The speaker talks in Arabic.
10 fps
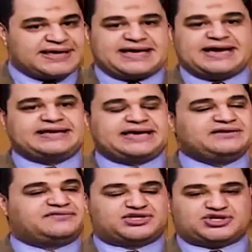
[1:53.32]
يعني
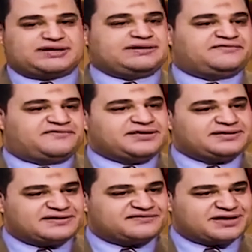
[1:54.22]
كانت
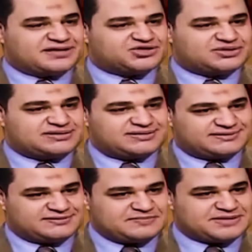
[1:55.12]
في تفرقه جديده
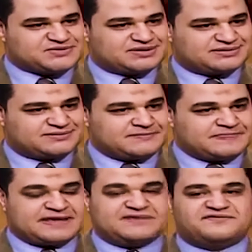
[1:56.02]
مثلا
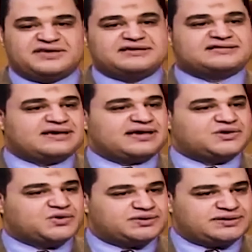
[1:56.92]
كان في إساءة
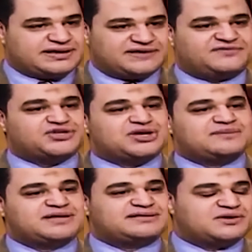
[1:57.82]
له كان في
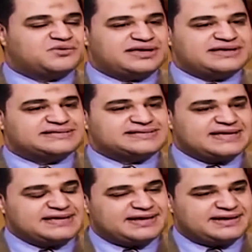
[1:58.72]
شيء من التوجيه
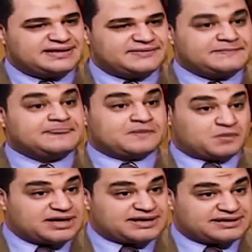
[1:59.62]
السيء ليه
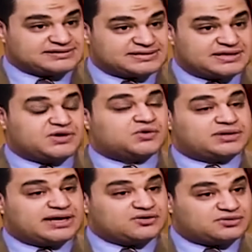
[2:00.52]
وهكذا
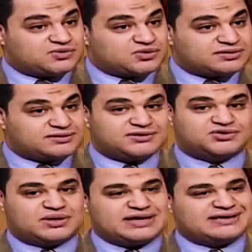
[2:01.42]
كلها أمور
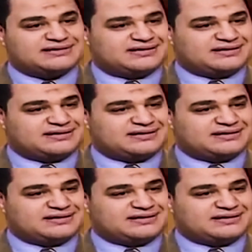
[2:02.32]
تؤكد